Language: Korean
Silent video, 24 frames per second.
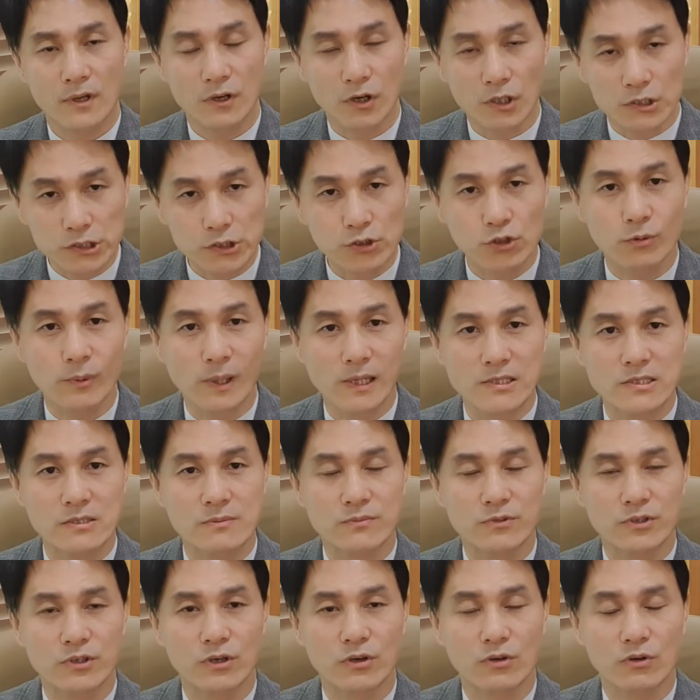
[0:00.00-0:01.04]
어제도
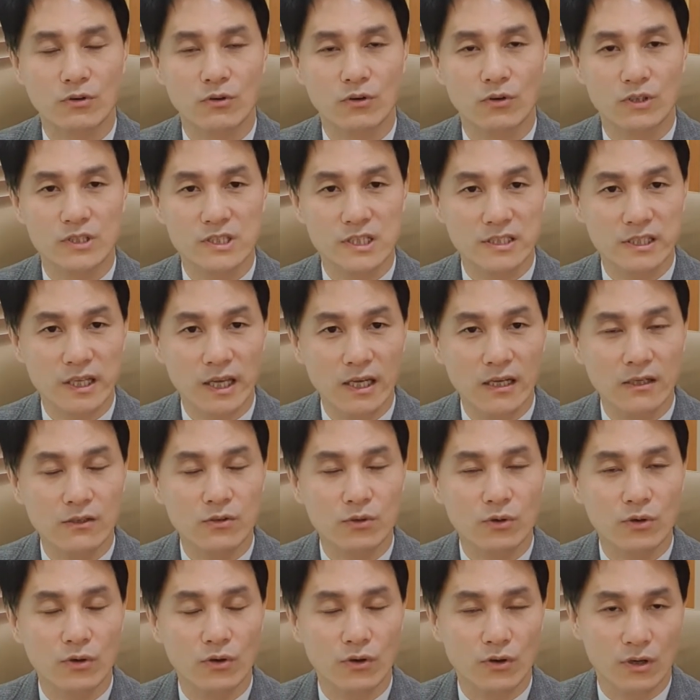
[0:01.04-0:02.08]
말씀드렸고 이제
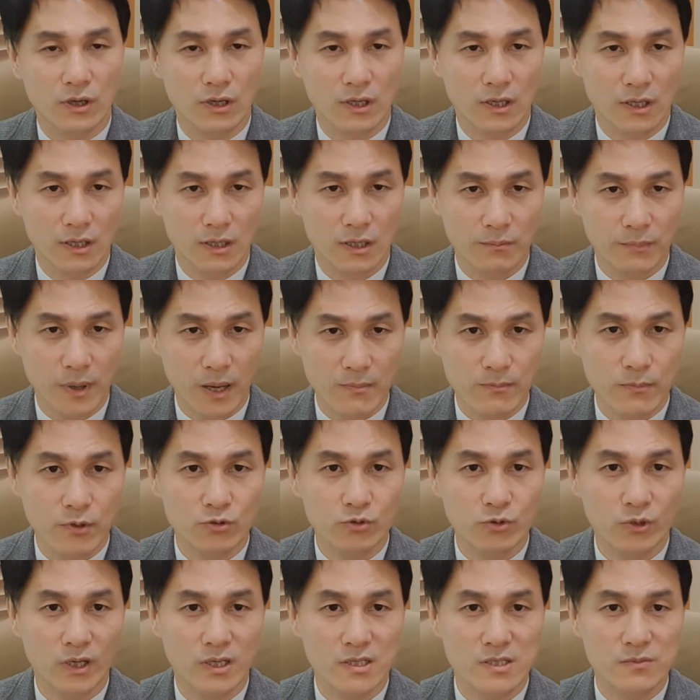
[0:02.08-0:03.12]
내일도
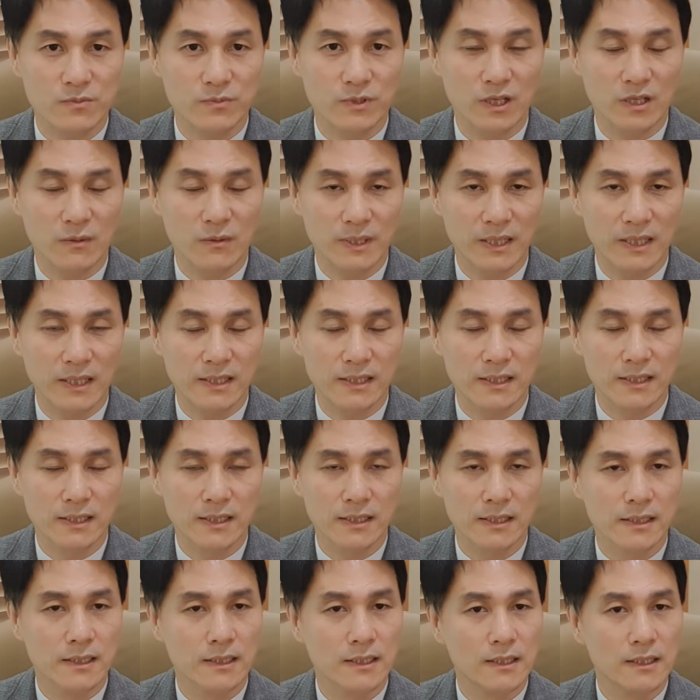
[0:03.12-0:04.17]
반복되겠습니다만
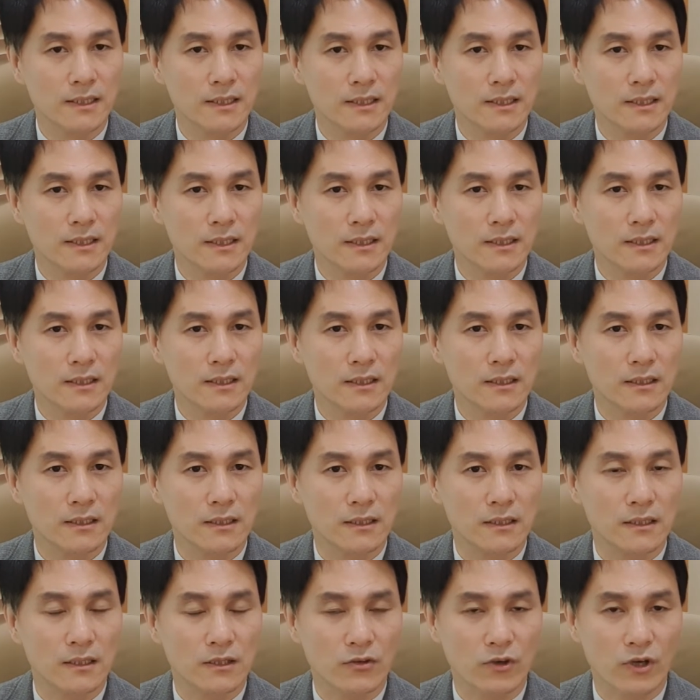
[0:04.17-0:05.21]

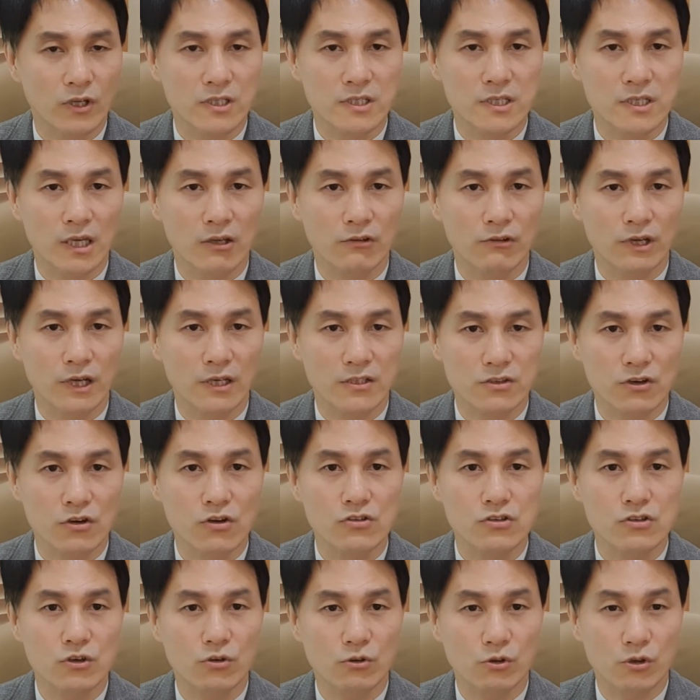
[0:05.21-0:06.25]
아, 굉장히 우리가
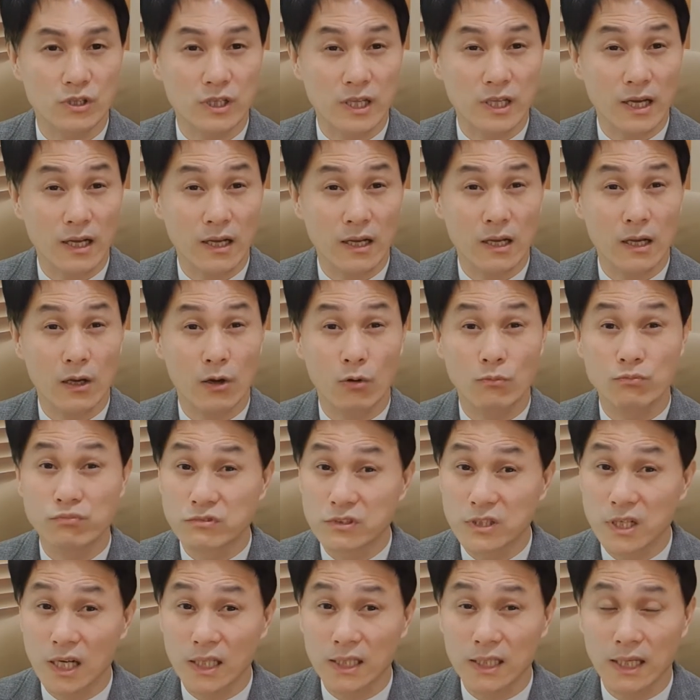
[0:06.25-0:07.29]
성적으로 타락하고
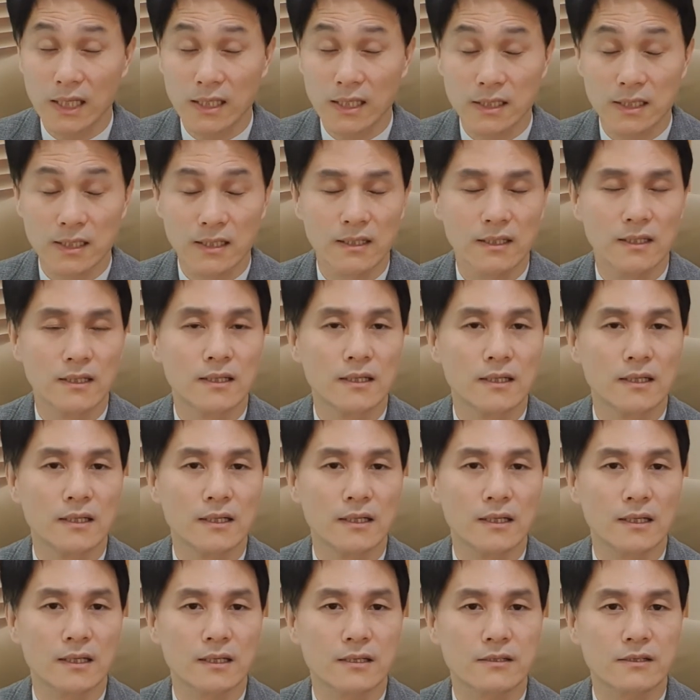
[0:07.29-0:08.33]
문란한
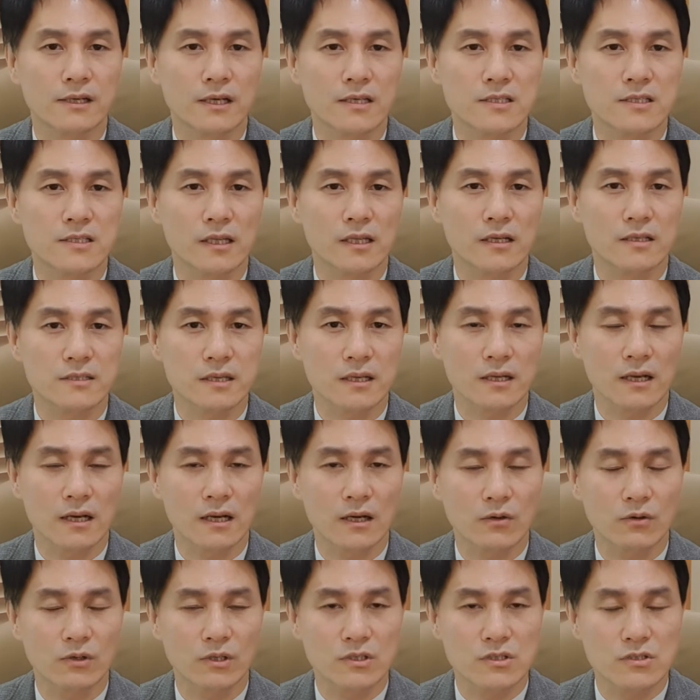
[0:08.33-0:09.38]
아, 그러한 시대를
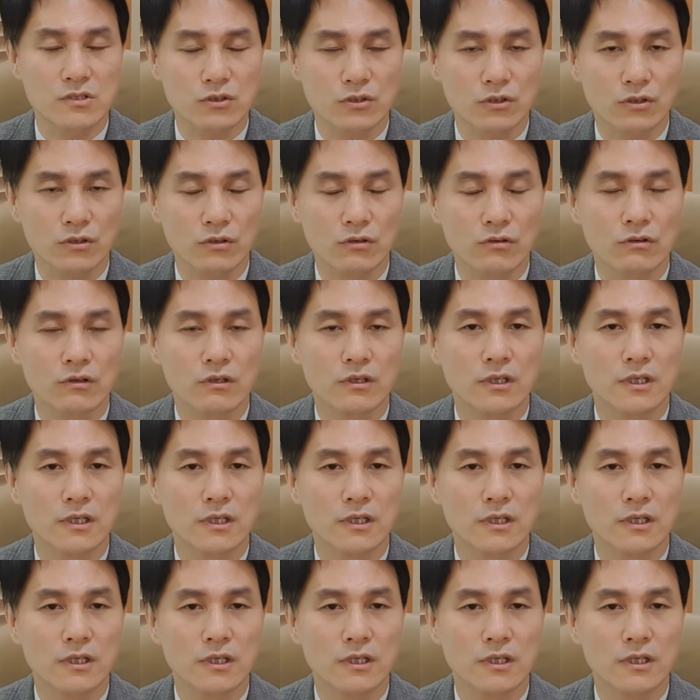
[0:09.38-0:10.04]
살아가고 있죠.